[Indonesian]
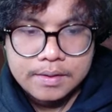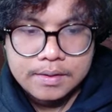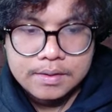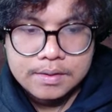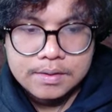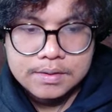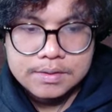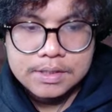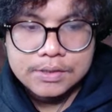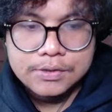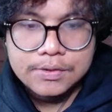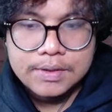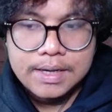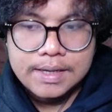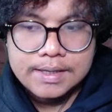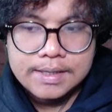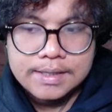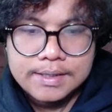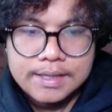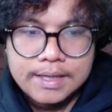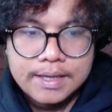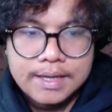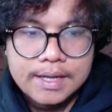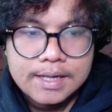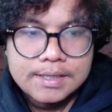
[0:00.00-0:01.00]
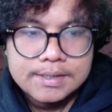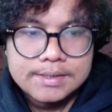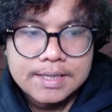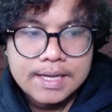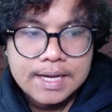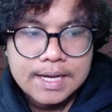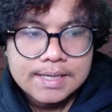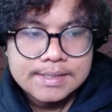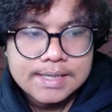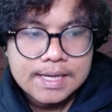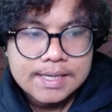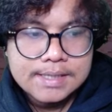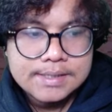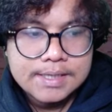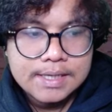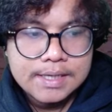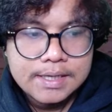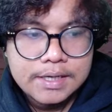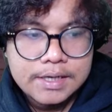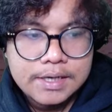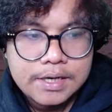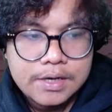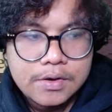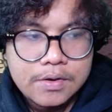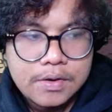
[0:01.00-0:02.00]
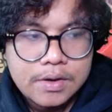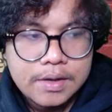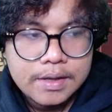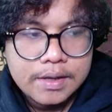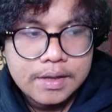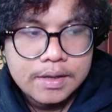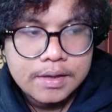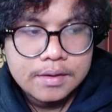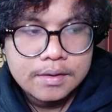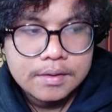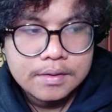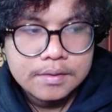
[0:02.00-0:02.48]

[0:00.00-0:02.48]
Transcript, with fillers: Satu lagi tinggal si assassin ini doang ya